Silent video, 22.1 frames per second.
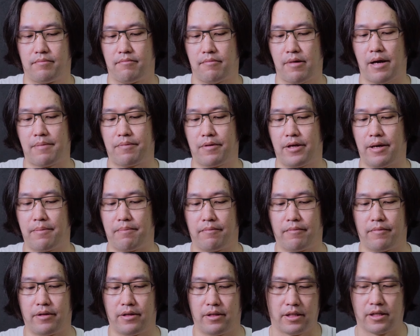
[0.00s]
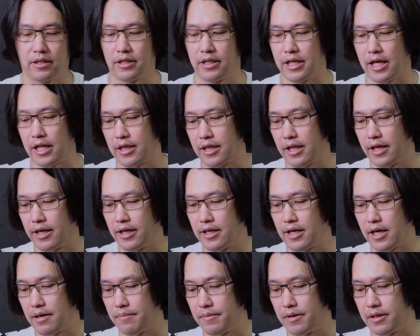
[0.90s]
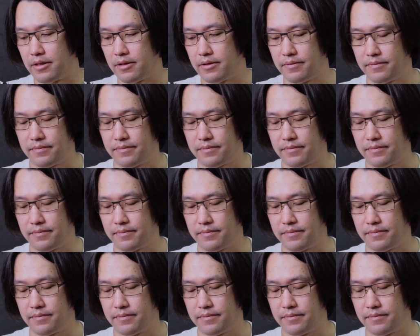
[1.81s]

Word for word: พับเก็บแล้วก็ยัดใส่ข้างหลังมัน